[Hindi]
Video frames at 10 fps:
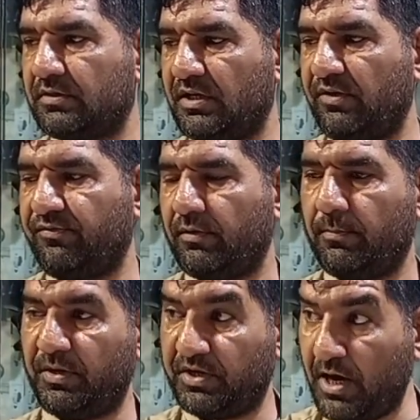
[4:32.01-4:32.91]
सिर्फ
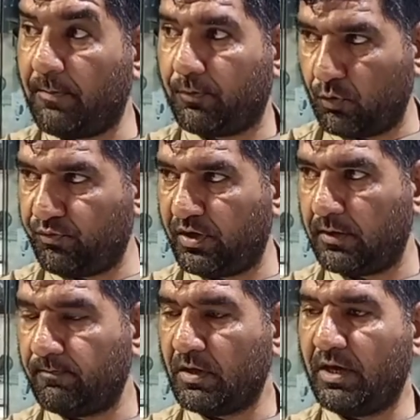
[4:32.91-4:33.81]
पीटीआर प्रूफ है
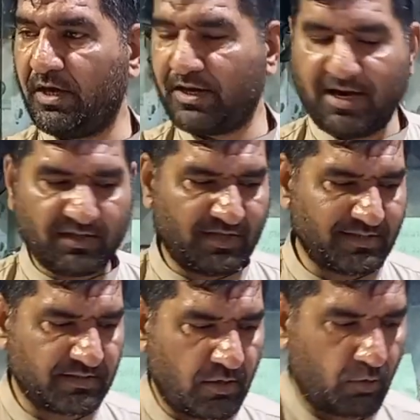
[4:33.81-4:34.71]
एक लाख दस
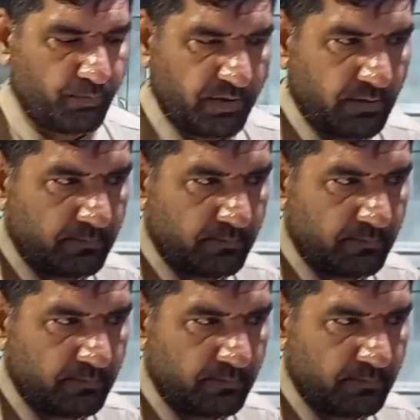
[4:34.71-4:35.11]
हज़ार रुपये